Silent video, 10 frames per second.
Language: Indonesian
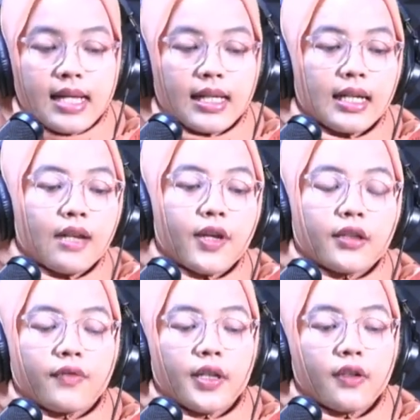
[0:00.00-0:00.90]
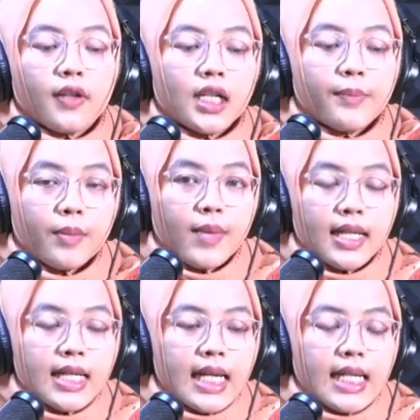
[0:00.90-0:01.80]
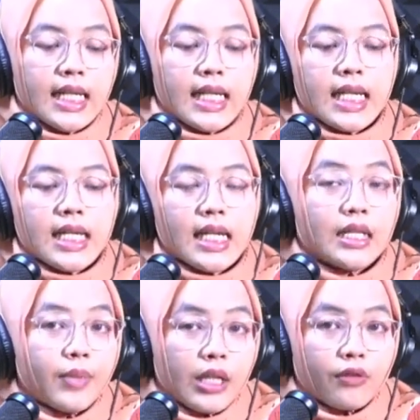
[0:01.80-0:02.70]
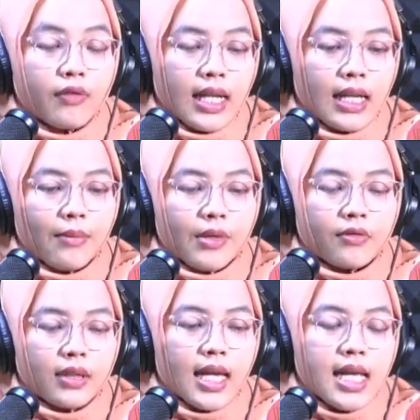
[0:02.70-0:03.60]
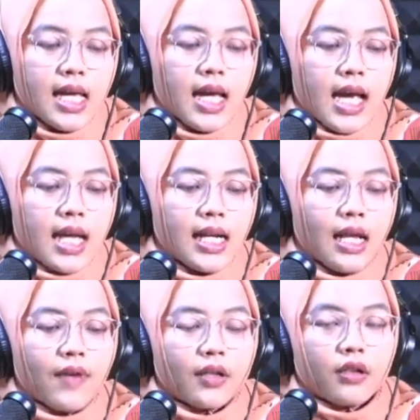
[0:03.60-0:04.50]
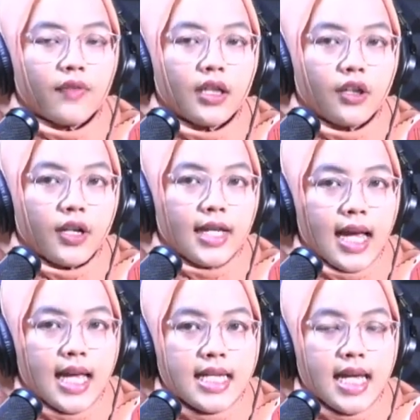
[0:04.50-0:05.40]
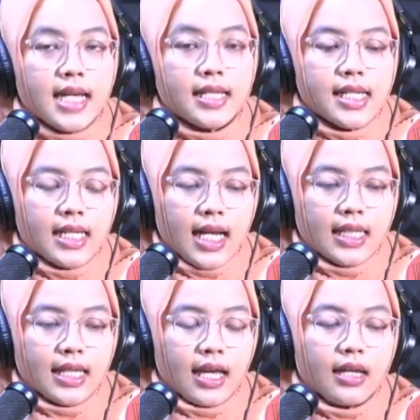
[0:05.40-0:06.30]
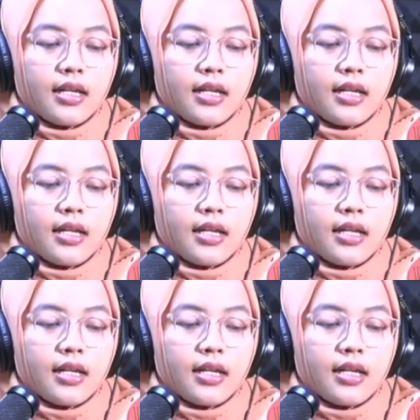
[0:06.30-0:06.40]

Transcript: Karena faktor-faktor yang diperbandingkan ini, yang diperhitungkan ya maksudnya, adalah faktor-faktor yang ada di neraca.